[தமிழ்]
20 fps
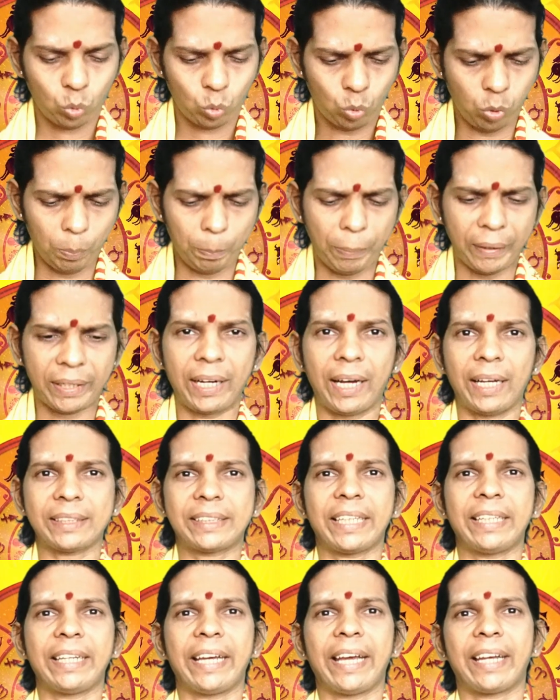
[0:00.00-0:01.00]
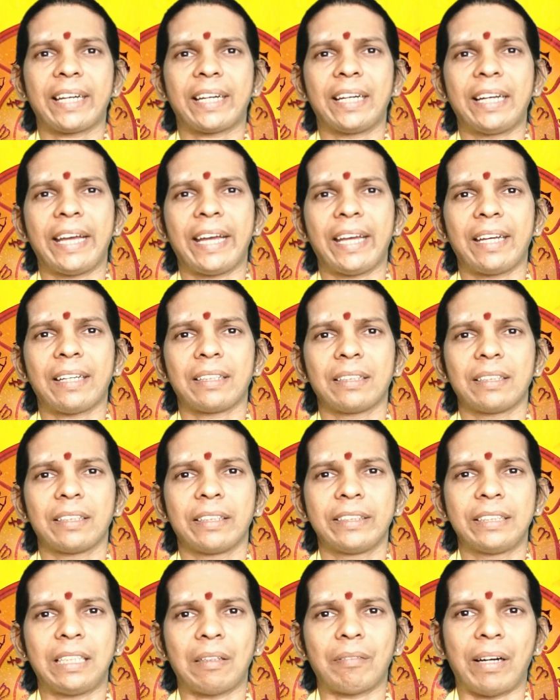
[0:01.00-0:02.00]
கும்பராசி நேர்களே
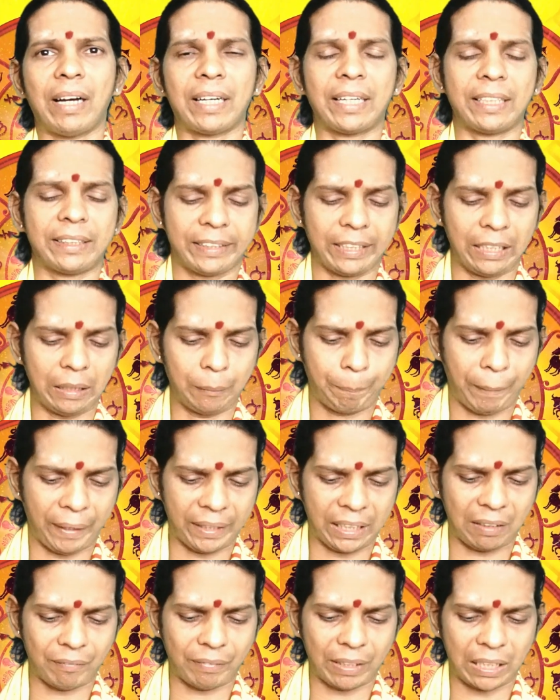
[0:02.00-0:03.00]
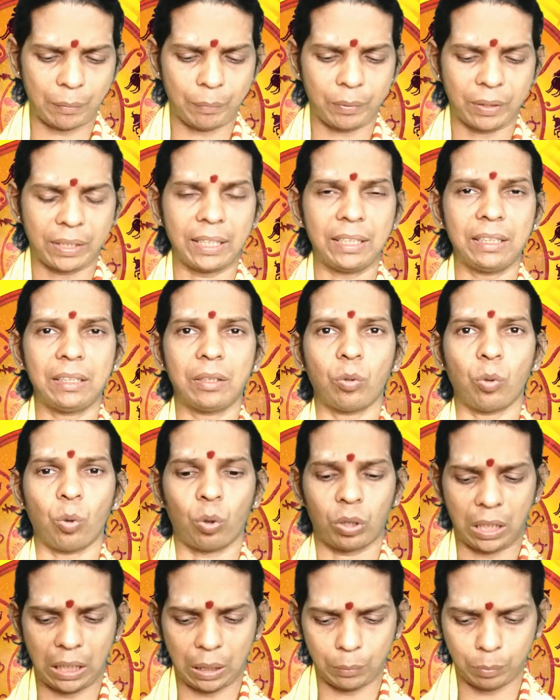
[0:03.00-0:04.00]
இந்த வாரத்தில் பண வரவுகள்
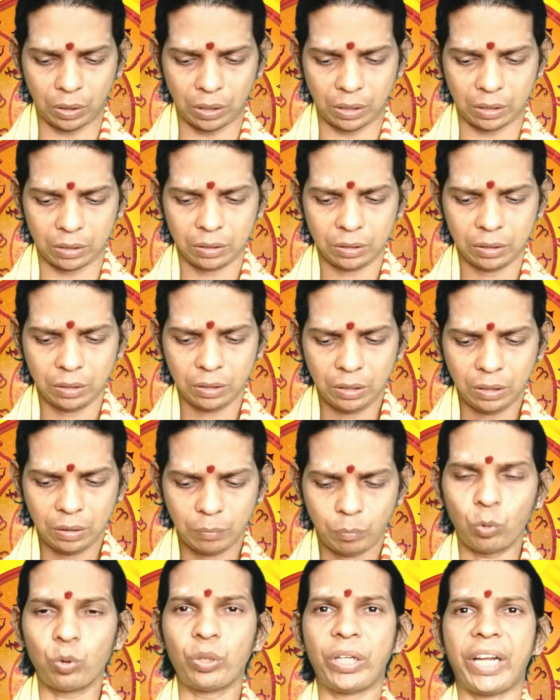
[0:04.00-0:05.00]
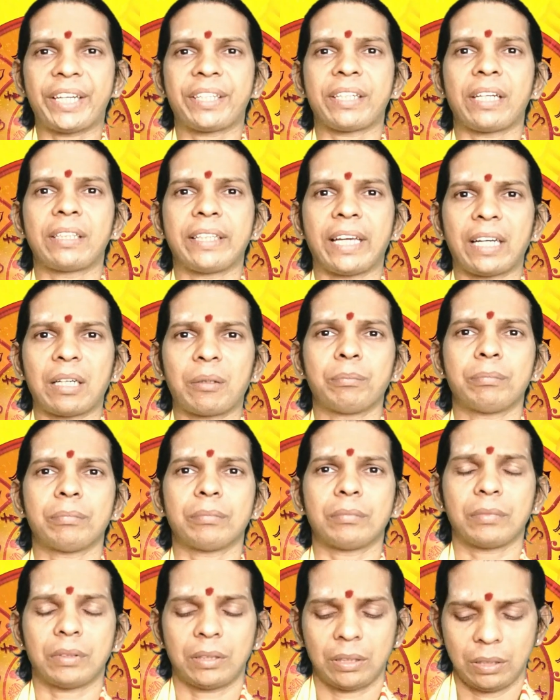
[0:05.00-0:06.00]
ஓரளவு முன்னேற்றம் தரும்
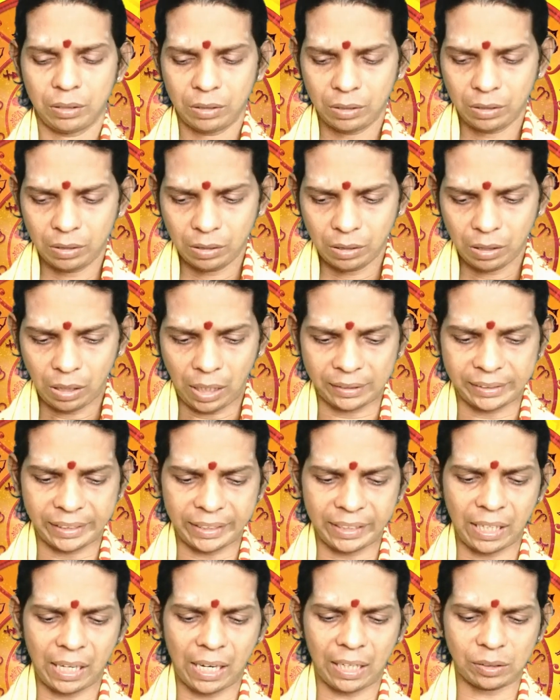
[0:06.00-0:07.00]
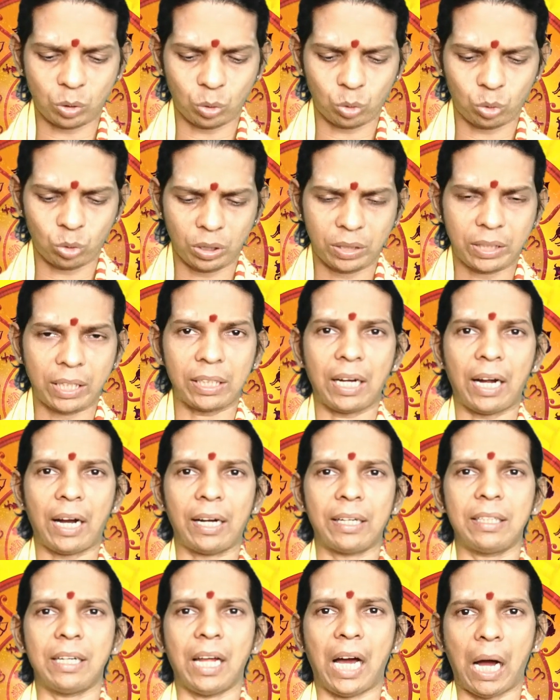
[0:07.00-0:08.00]
அசையா
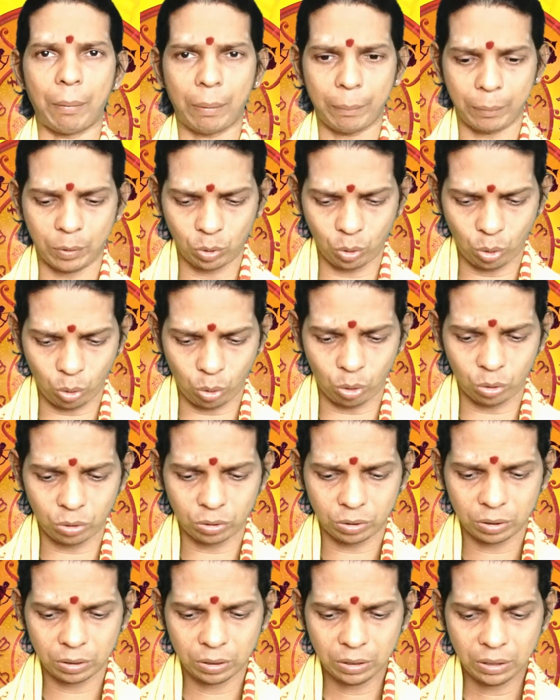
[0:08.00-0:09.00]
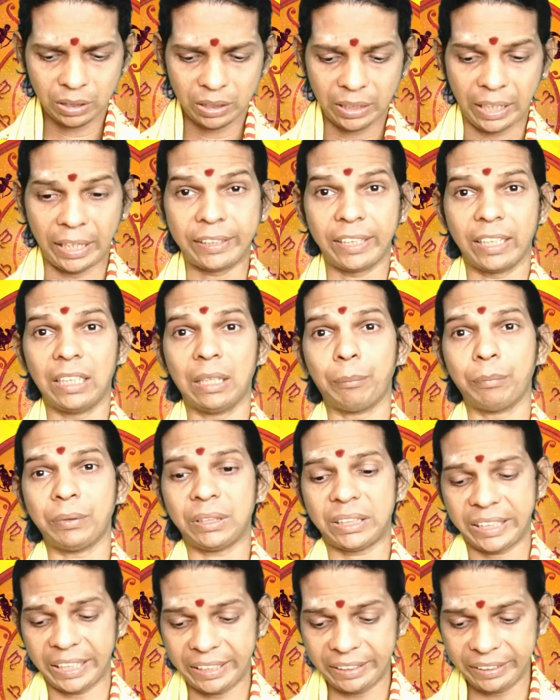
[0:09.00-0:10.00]
சொத்துக்களால் லாபம் உண்டோ எதிலும்
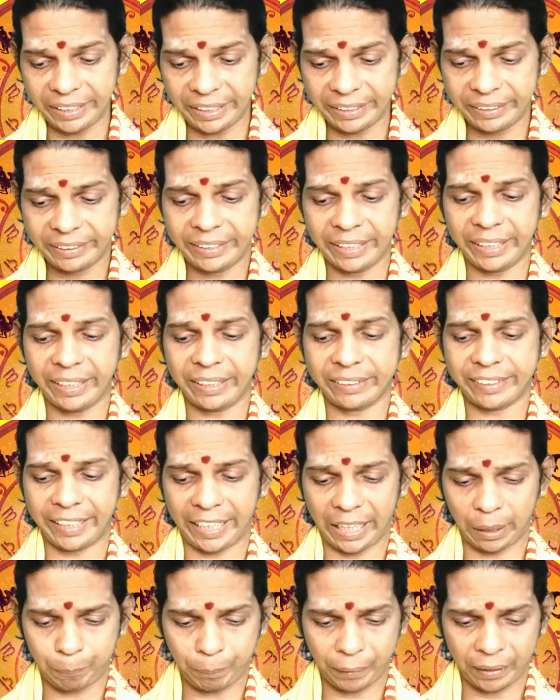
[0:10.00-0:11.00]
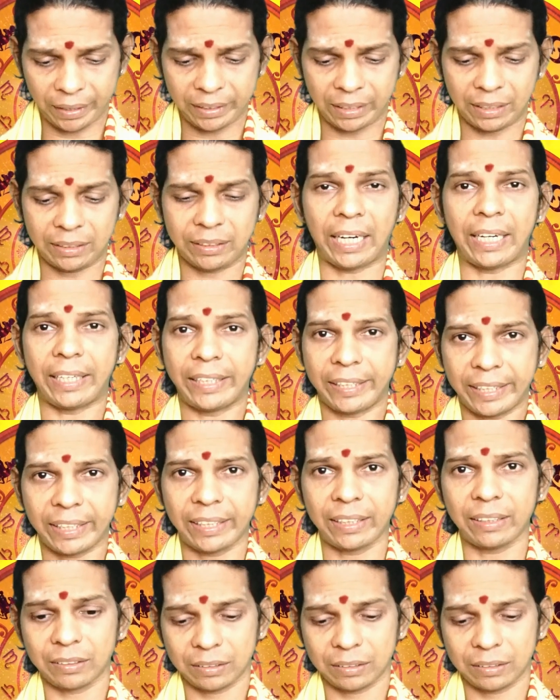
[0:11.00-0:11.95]
சிந்தித்து செயற்படுதல் நன்று